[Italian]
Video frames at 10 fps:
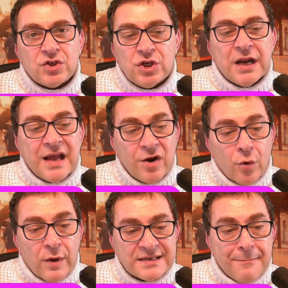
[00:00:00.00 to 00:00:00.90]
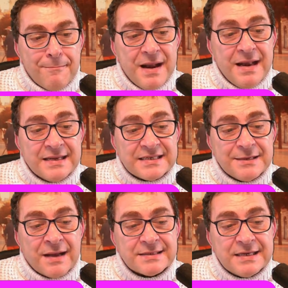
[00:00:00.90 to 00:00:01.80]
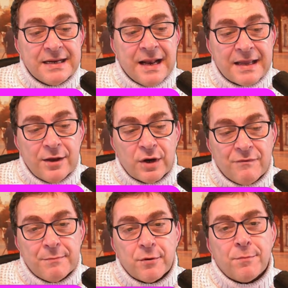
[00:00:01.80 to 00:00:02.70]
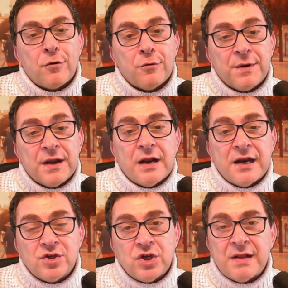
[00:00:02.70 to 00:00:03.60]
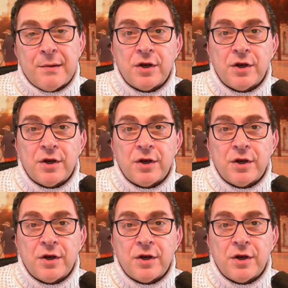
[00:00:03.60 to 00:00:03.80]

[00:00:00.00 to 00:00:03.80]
ci regalò questa bellissima sigla che ora vi propongo. Prego la regia, ma